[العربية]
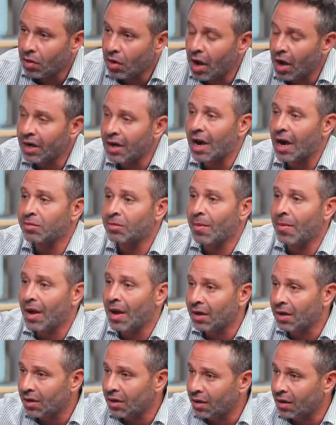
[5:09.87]
آه، اي نعم
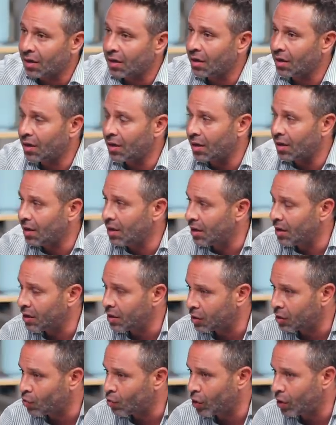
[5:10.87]
طبعا
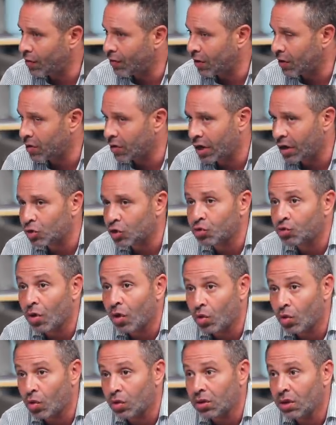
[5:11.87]
آه اسمه ايه فان دايك مش
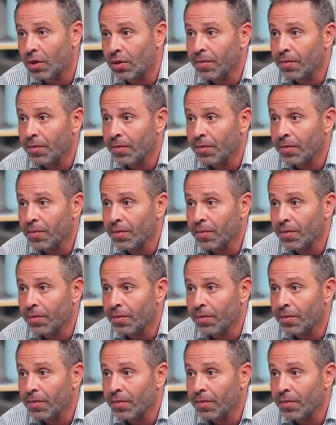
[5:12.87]
موجود